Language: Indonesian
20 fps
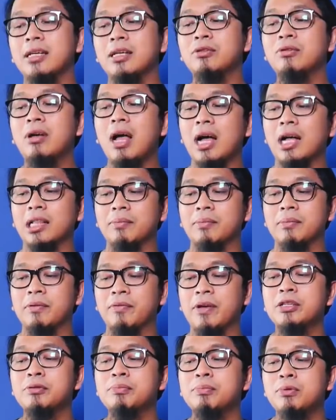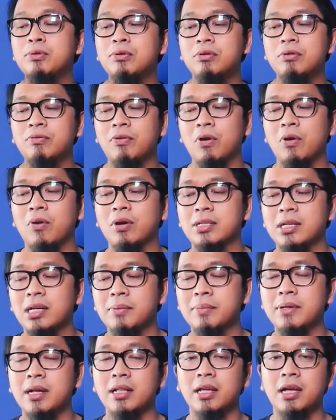Saya juga aktif di Facebook, follower saya
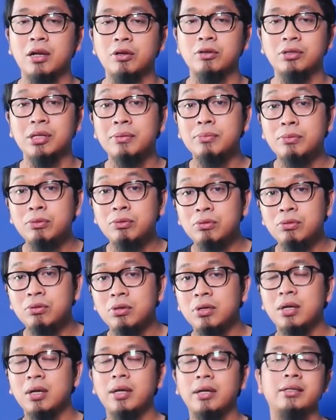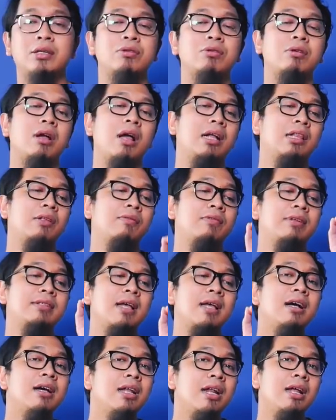lebih dari 300 ribu. Saya juga aktif di
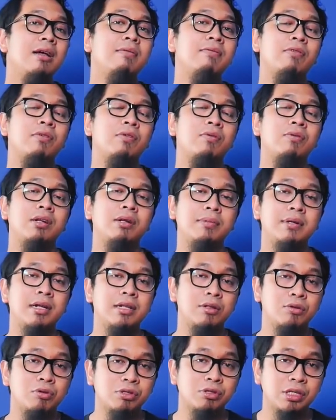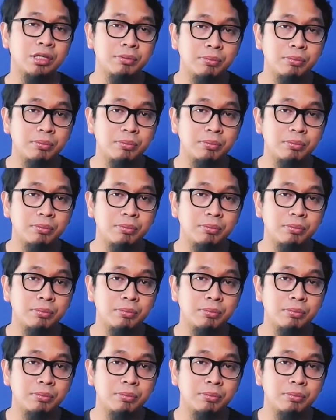Instagram, follower lebih dari 7